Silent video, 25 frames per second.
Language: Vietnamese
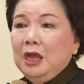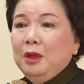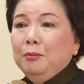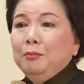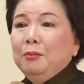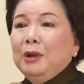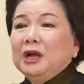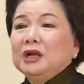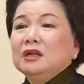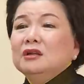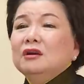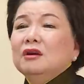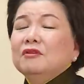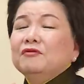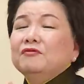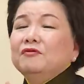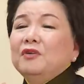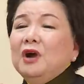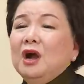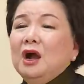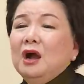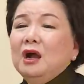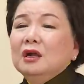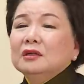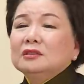mà được
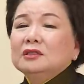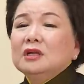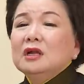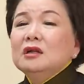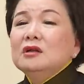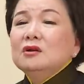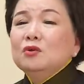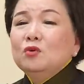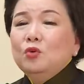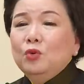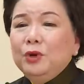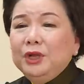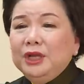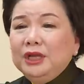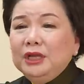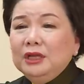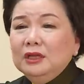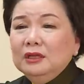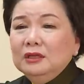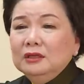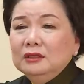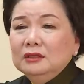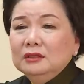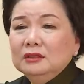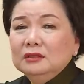vợ trân quý